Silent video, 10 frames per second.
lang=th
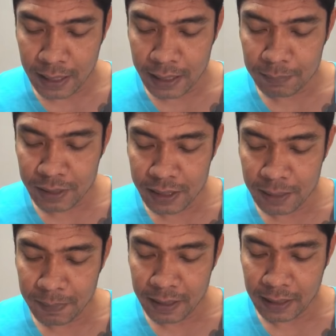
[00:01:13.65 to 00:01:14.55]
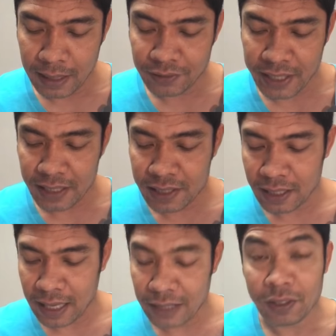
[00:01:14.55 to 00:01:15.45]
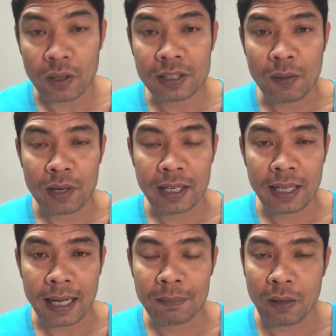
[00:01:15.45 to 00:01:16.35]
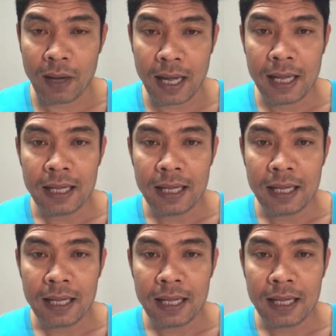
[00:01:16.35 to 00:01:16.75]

เดิมทีจะเป็นทางด้านสิงห์เชียงรายสอชาวริตนะครับแต่ว่า